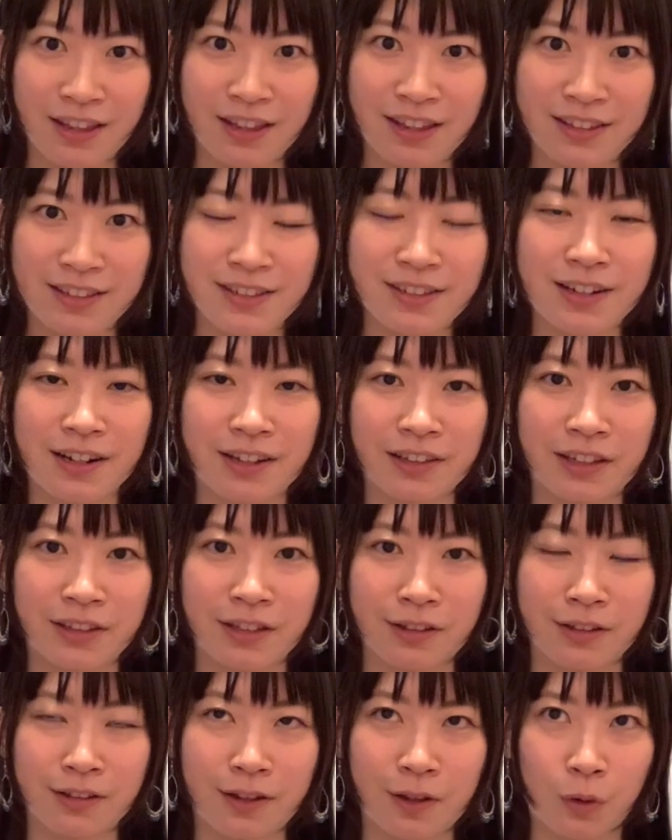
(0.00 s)
1時間だった
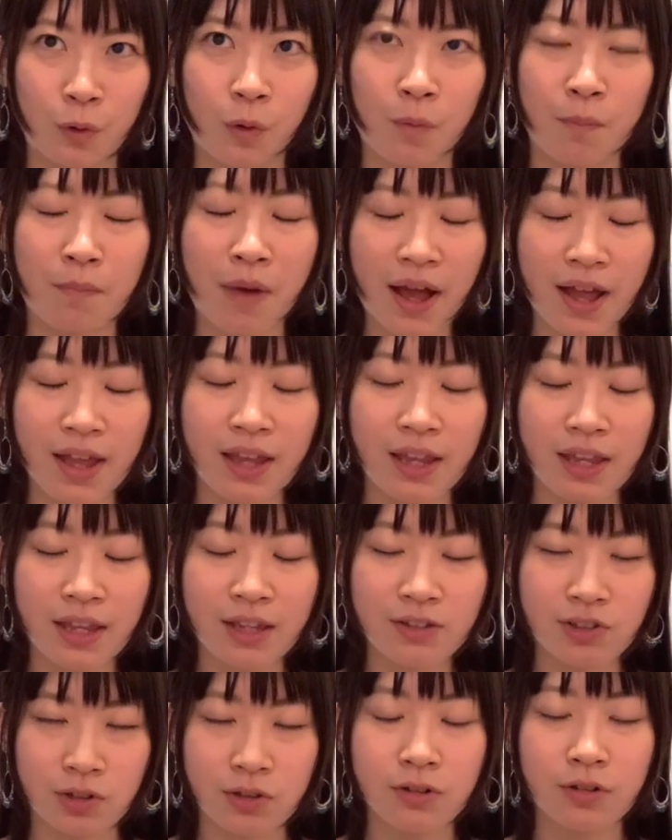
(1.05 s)
んですけど、毎
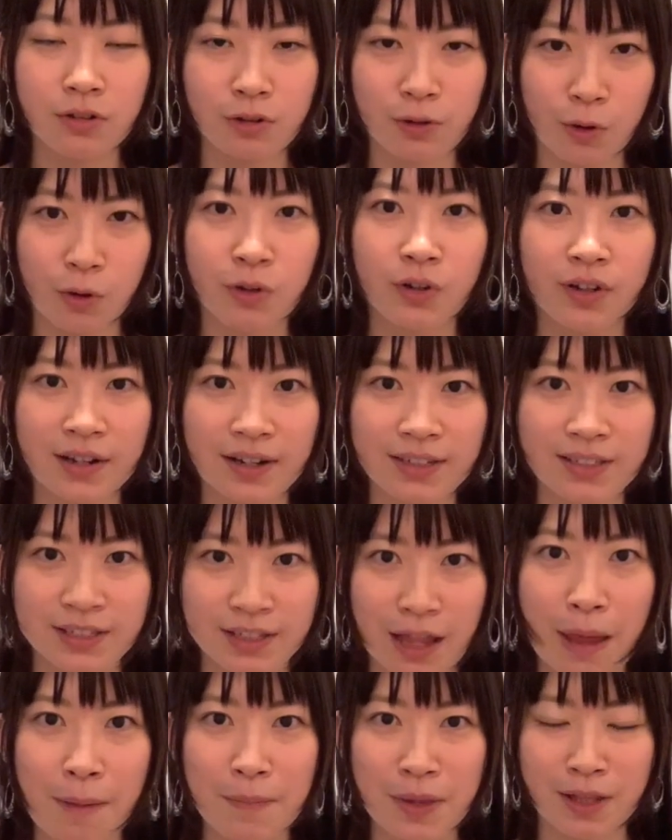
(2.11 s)
週録画し
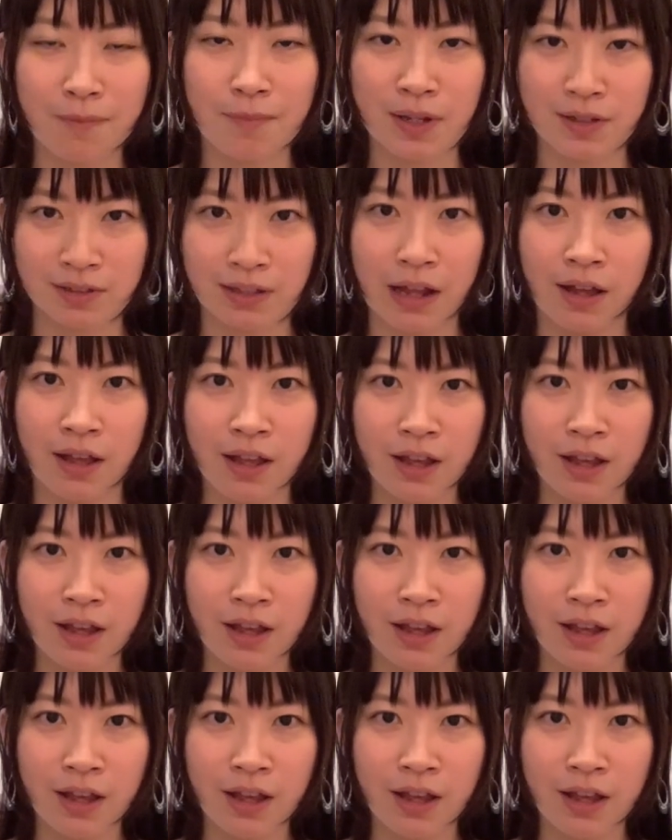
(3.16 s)
て見てました。